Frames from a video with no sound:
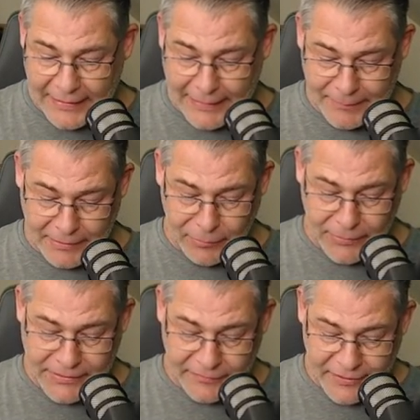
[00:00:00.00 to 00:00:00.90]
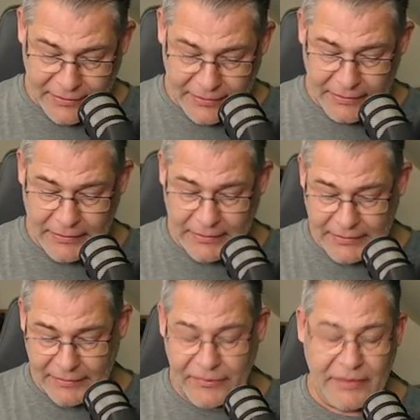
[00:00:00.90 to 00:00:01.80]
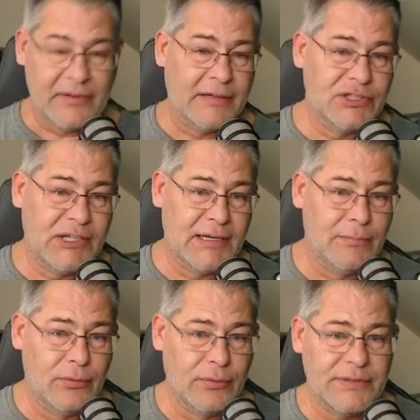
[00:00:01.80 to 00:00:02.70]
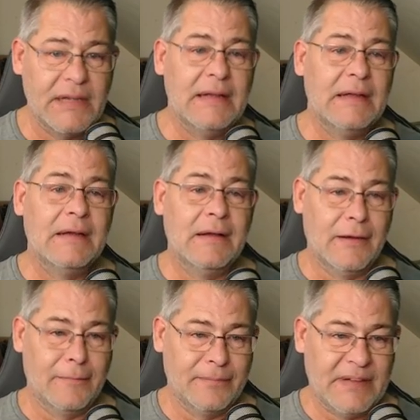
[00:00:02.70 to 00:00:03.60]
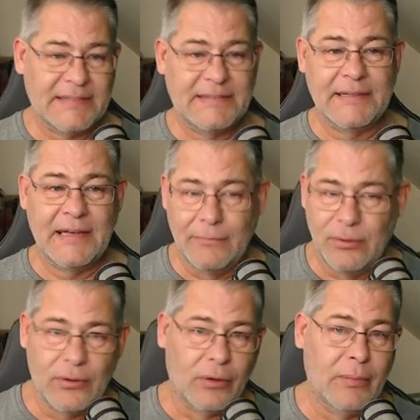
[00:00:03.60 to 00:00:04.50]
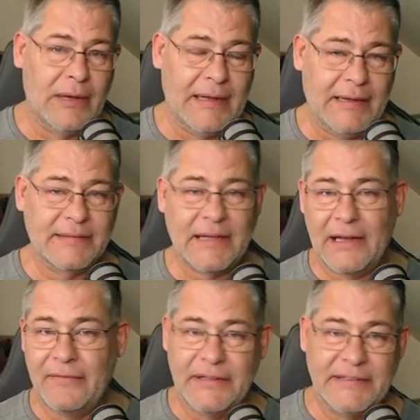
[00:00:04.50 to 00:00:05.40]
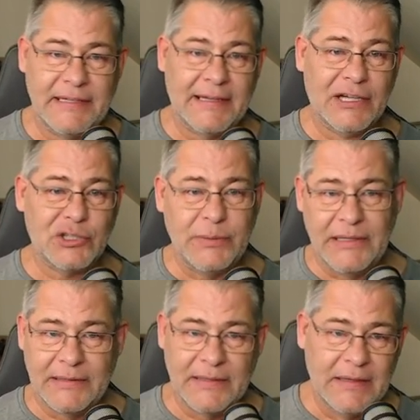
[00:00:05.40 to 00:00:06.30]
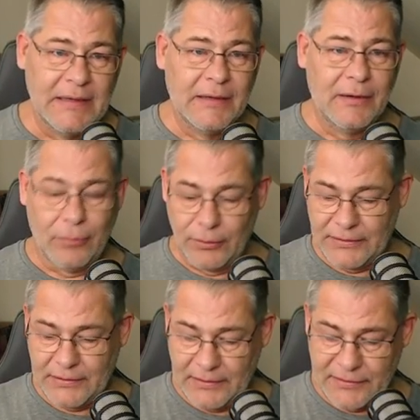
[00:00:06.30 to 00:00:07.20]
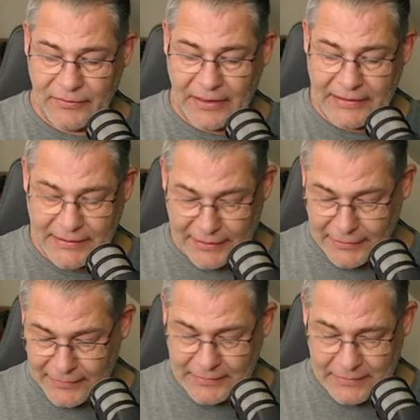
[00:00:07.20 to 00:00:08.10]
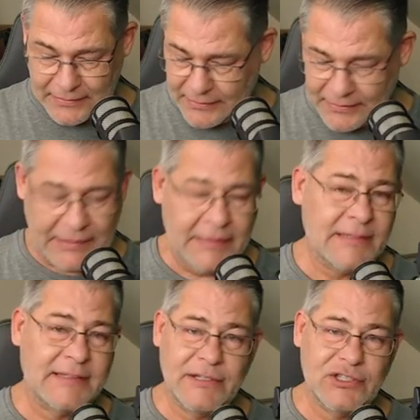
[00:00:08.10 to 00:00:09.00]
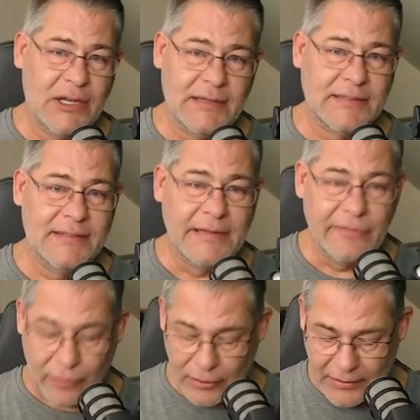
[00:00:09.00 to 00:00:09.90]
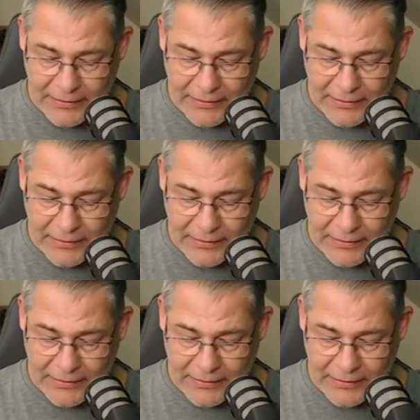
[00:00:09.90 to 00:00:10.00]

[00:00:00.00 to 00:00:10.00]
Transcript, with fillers: haben ja im Moment den, vier, äh, äh den vierfachen Sternebonus, ähm, dass die Clanburg auch immer leer ist. Gerade wenn ECK spielt und äh, so weiter, dann geht das ganz schnell, ist das Ding voll.